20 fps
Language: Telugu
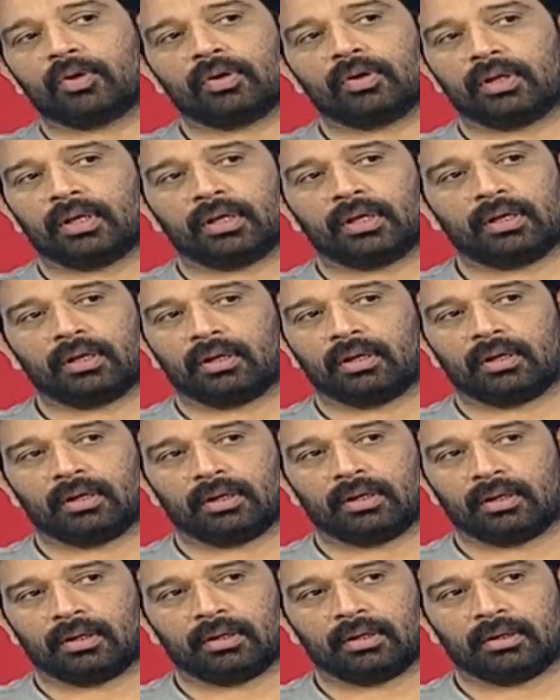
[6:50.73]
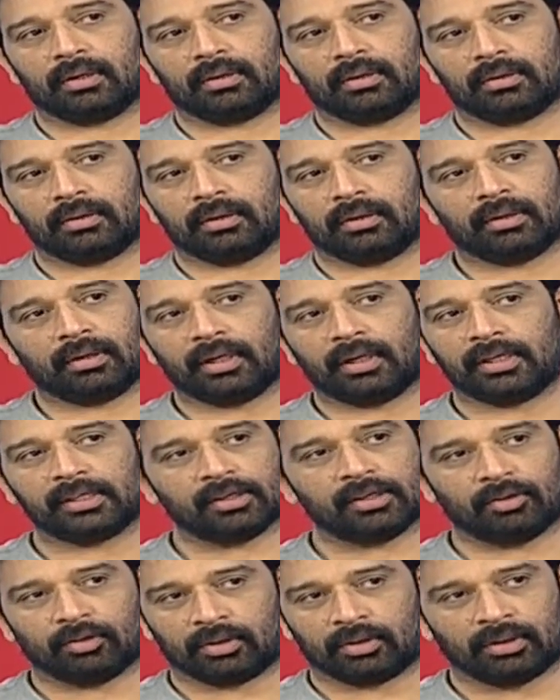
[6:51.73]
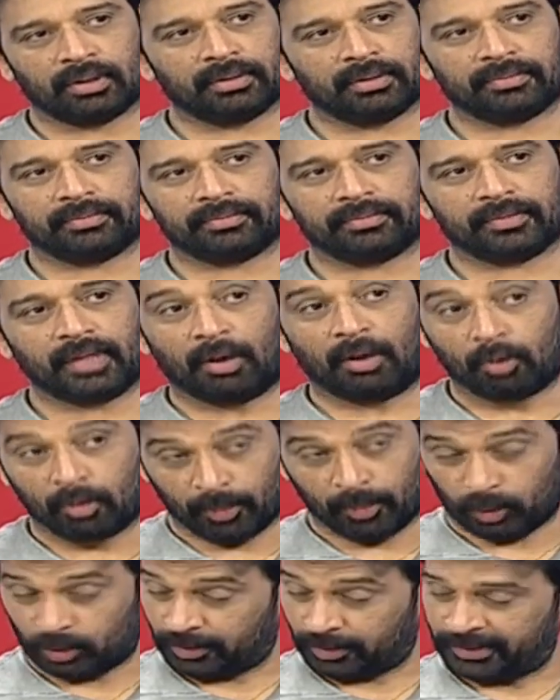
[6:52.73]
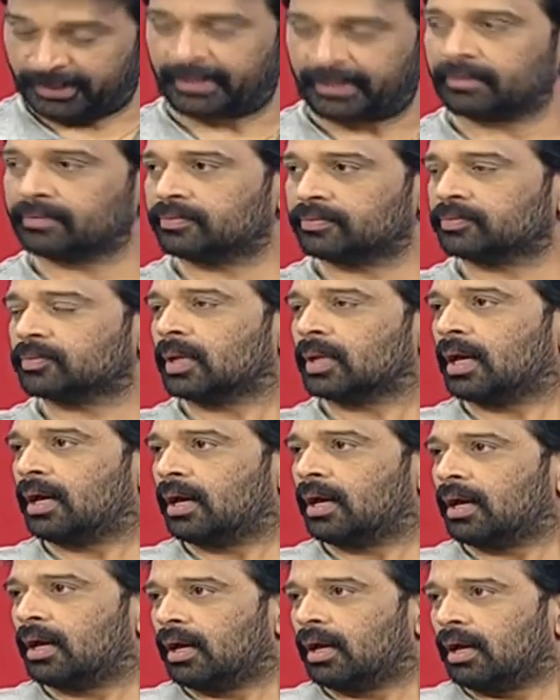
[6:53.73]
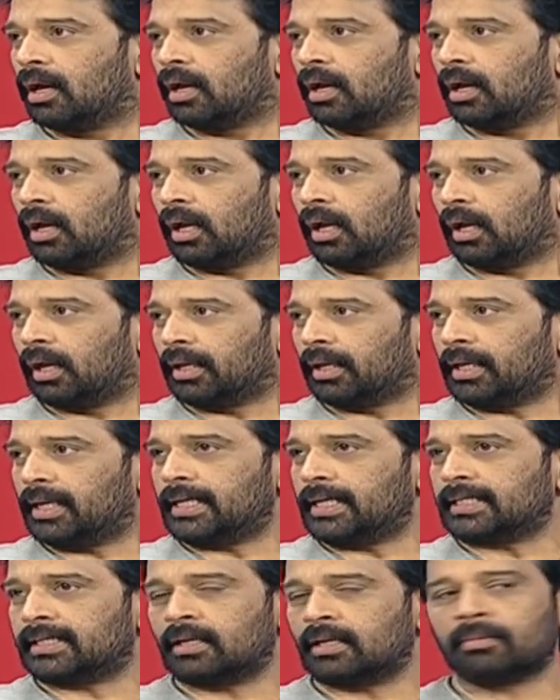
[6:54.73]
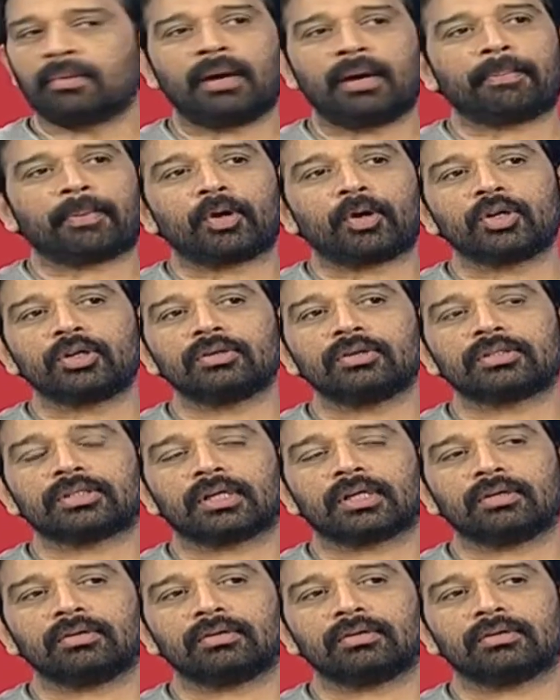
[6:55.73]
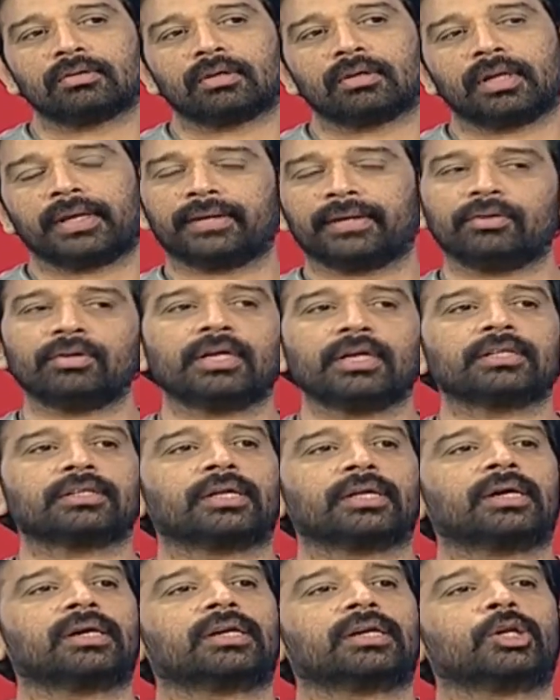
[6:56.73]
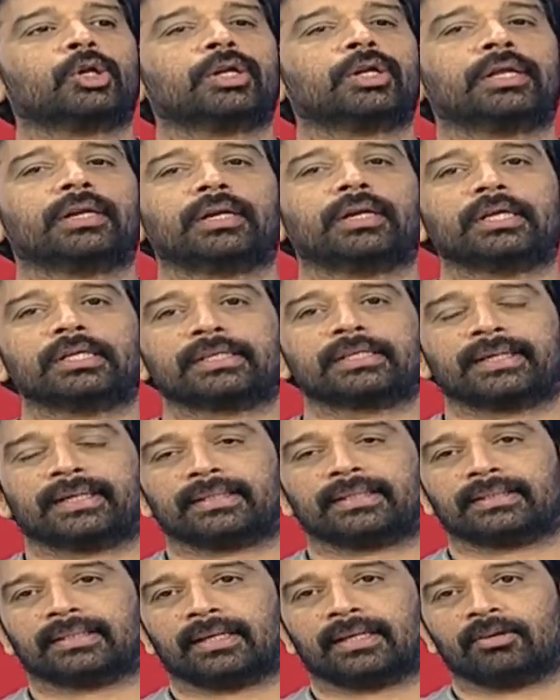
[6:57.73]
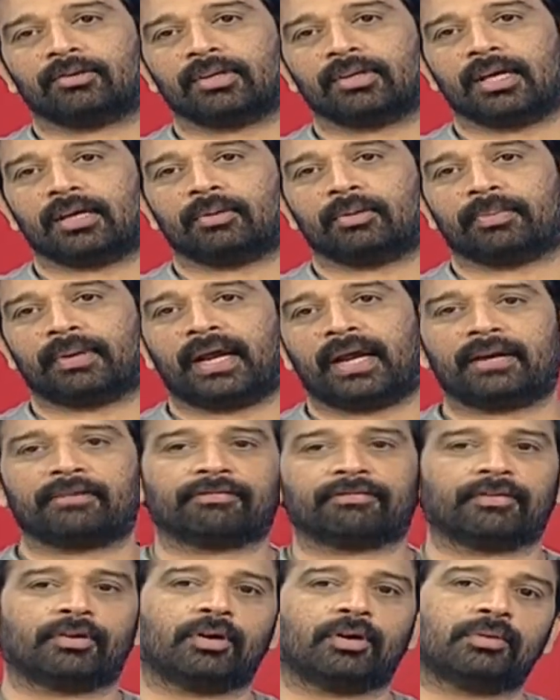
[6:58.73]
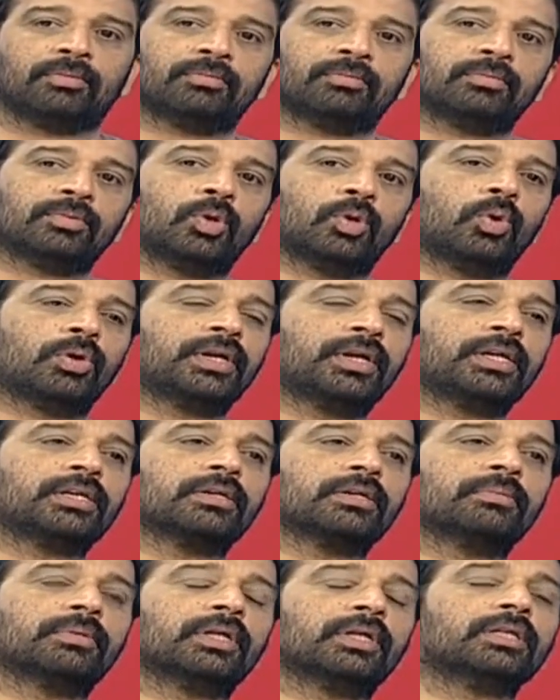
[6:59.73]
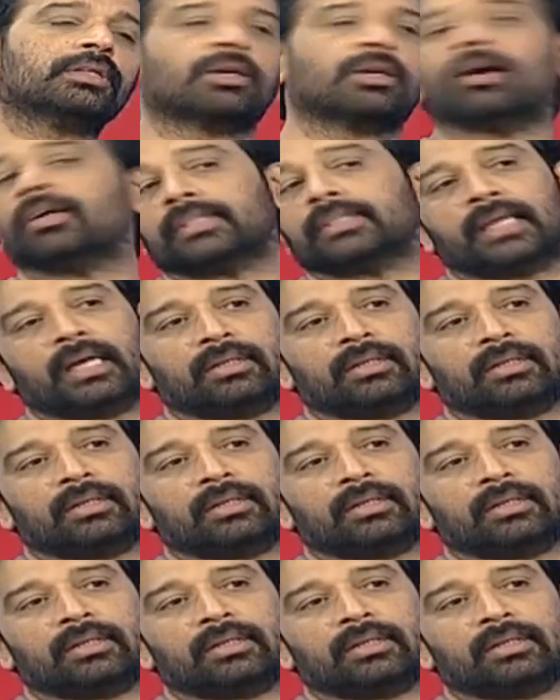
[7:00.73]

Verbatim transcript: ఫిబ్రవరి రిలీజ్ అవుతుంది అవ్వబోతుంది hmm. ఈ సినిమా ప్రొడ్యూసరు లేదు నేను థియేటర్లోనే రిలీజ్ చేస్తాను నేను ప్లాట్ఫామ్ ఓటీటీ మీద త్రా